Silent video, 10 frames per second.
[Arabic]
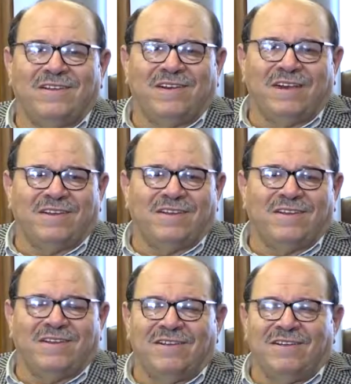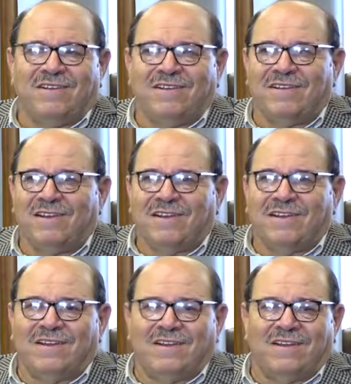يعني
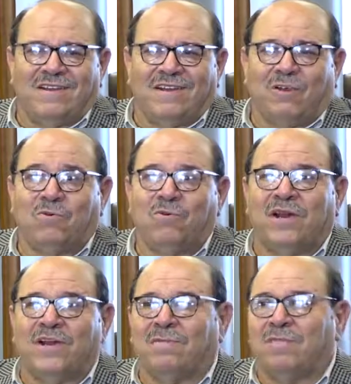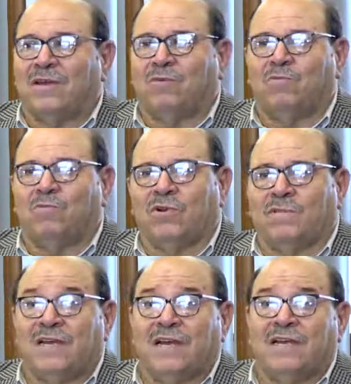يقول أن ما يقومون
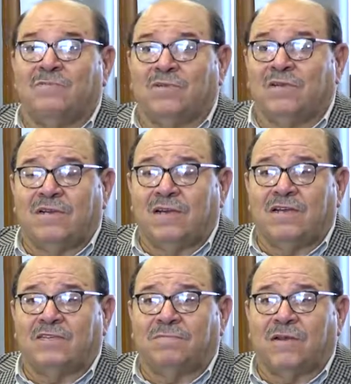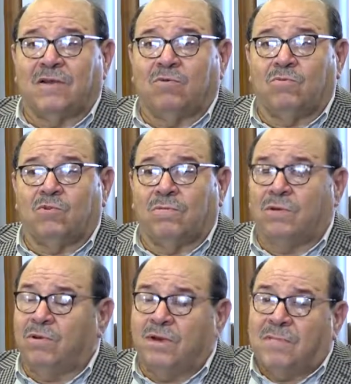به لا لا يجب أن يقومون
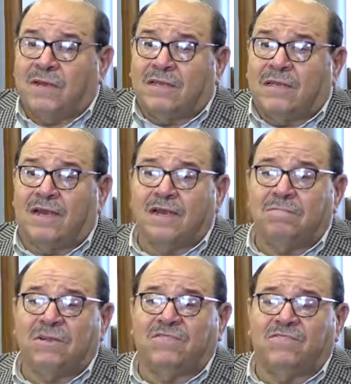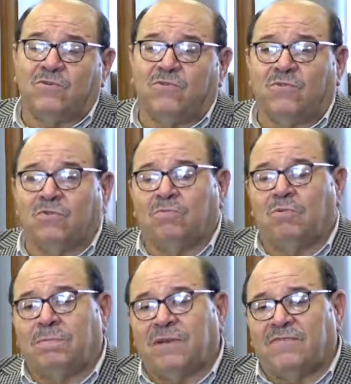به وإنما رد عليهم بنفس الأسلوب
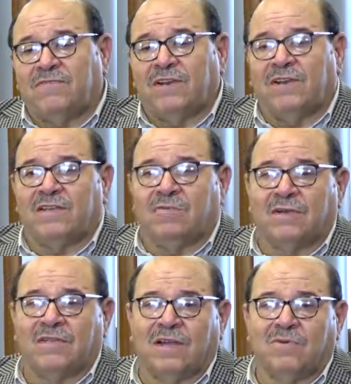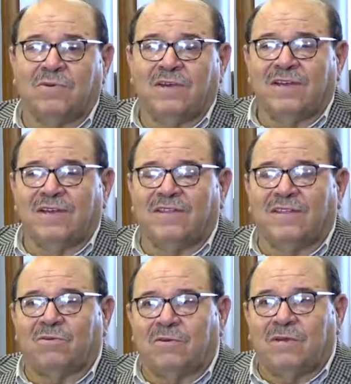وبنفس الأدوات أو
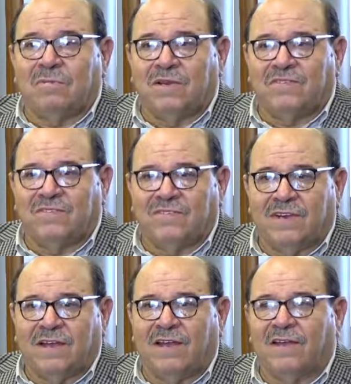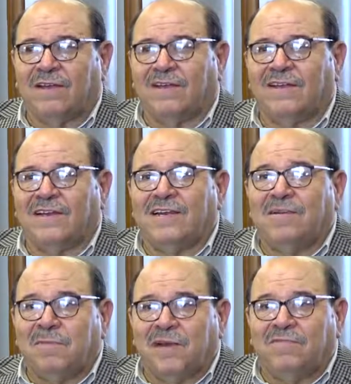إذا قلنا بنفس السلاح يعني
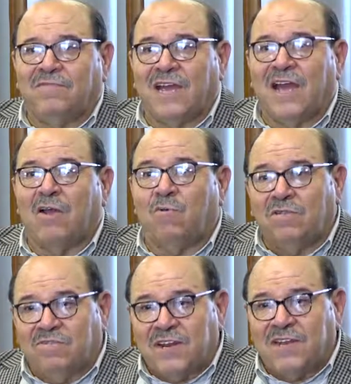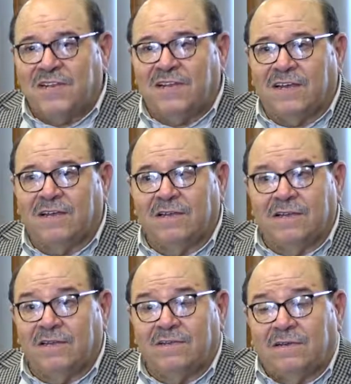المعرفية أو الفنية
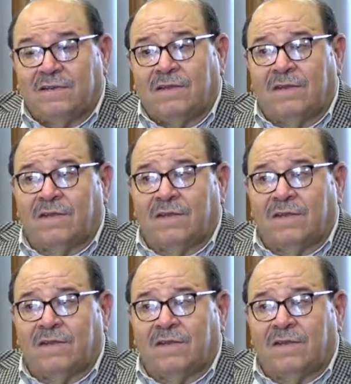إذا